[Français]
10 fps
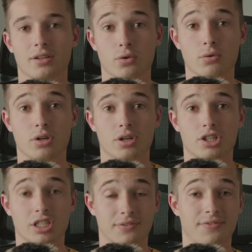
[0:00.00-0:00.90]
donc
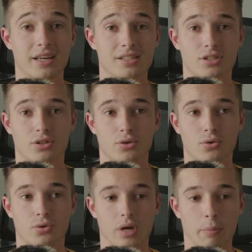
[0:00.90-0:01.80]
j'ai fait ce
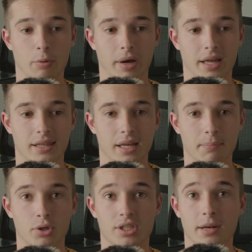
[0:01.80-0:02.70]
que à peu près
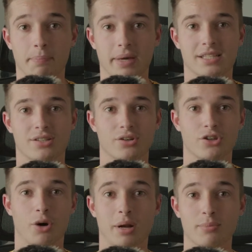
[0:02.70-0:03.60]
n'importe quelle personne
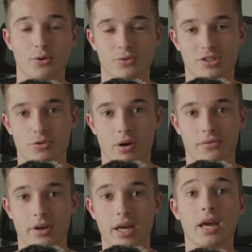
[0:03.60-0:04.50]
normalement constituée a
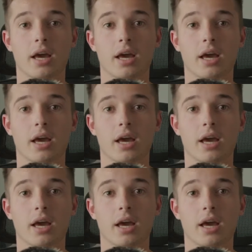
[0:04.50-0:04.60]
fait